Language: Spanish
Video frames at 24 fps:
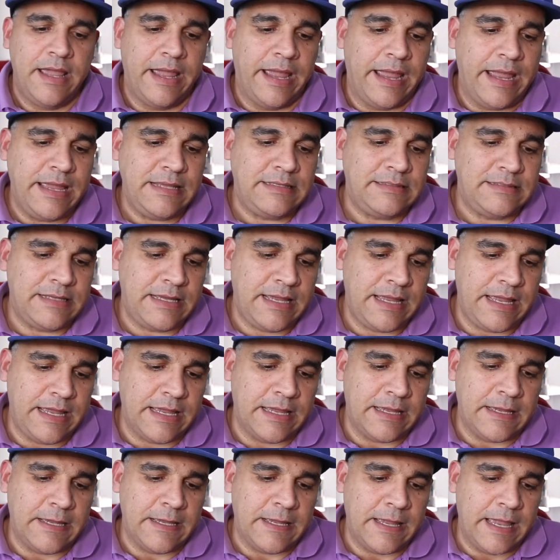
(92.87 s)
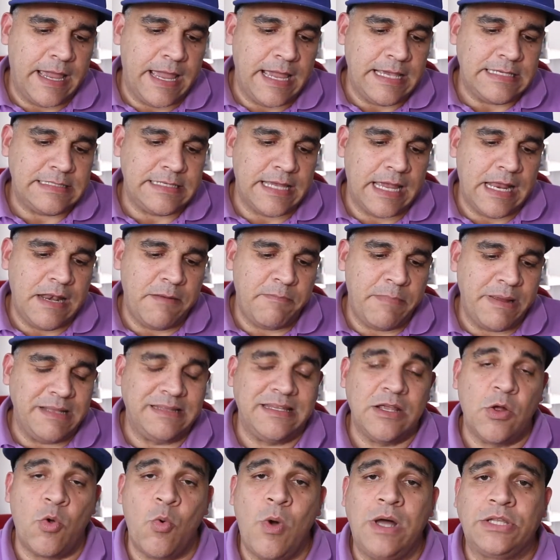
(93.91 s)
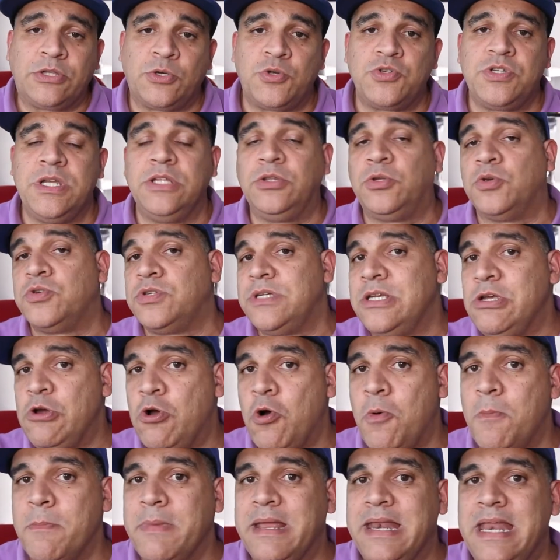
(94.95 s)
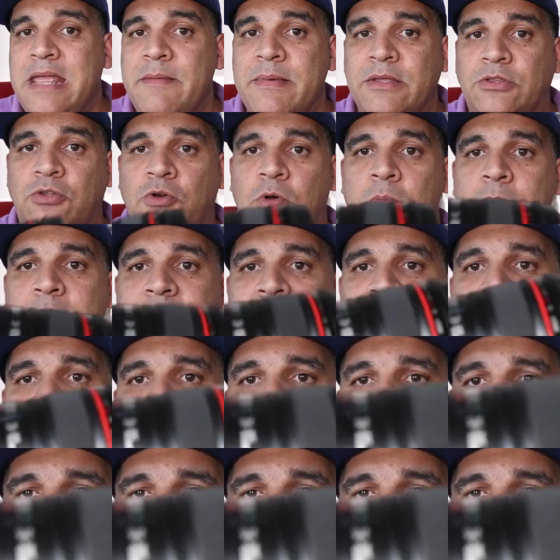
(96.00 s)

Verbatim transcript: Este eh, es el 105 milímetros. Miren el